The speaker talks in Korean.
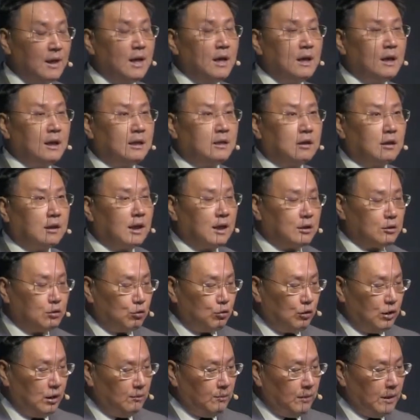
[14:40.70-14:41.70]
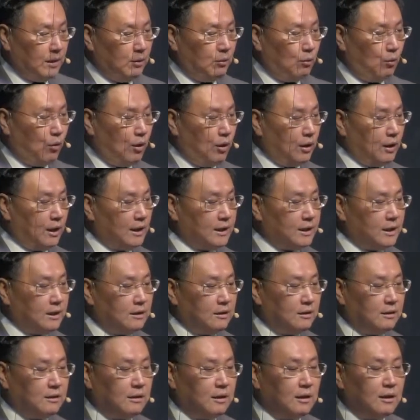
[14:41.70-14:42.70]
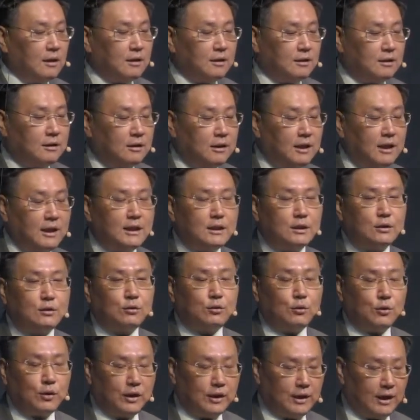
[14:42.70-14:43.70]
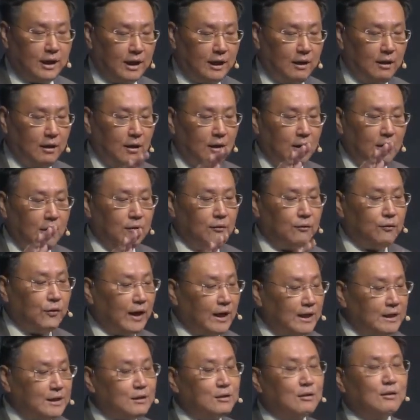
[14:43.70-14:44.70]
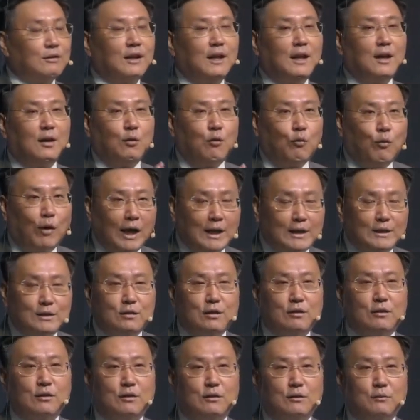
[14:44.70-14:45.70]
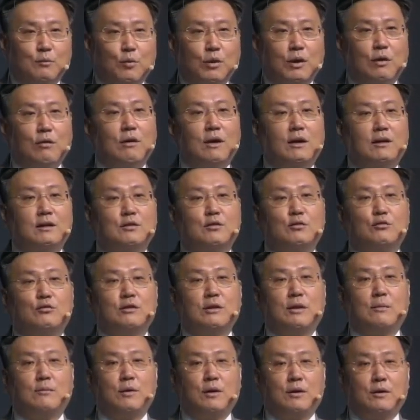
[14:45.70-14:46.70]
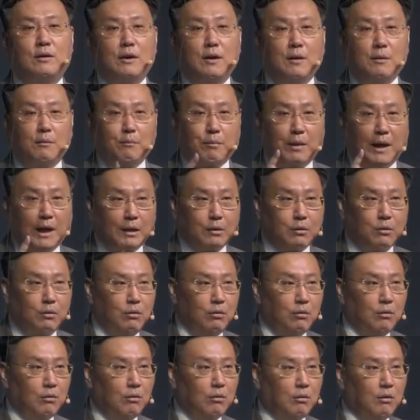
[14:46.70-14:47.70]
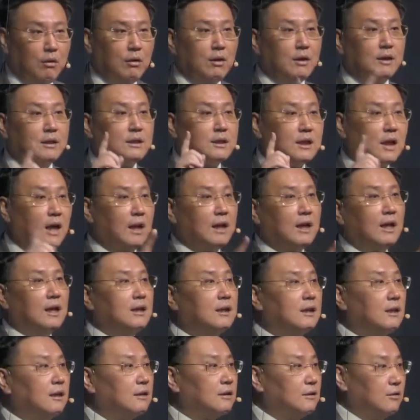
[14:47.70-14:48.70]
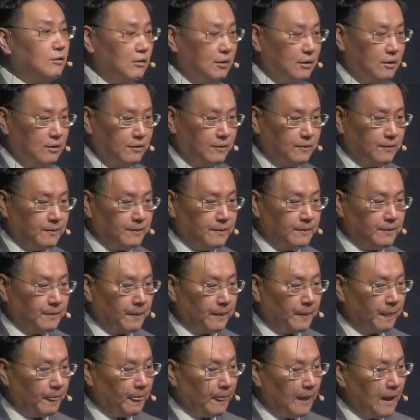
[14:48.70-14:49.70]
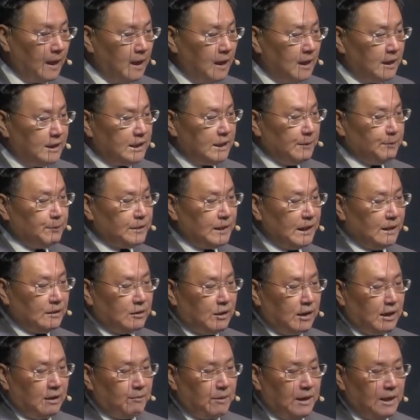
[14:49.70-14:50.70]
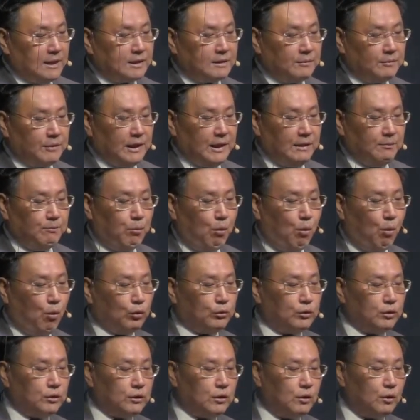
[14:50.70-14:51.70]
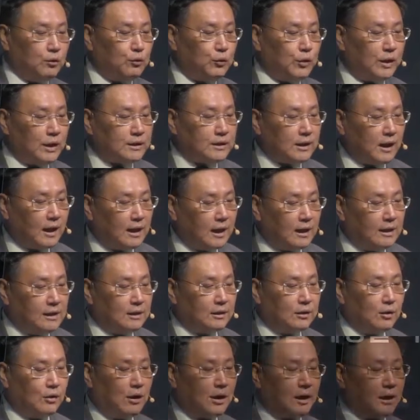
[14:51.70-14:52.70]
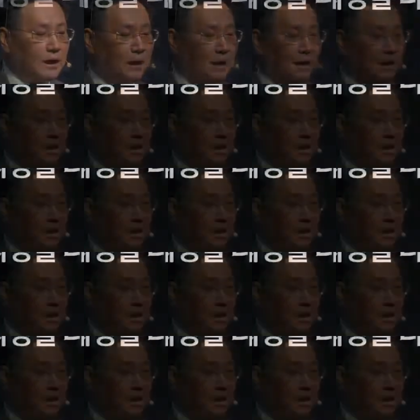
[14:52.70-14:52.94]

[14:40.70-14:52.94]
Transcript: 그러나 주님이 원하시는 그리스도인의 패션의 완성은 뭐라고 가르쳐 주냐면 바로 사랑이라는 거예요. 14절의 말씀 이 모든 것 위에 사랑을 더하라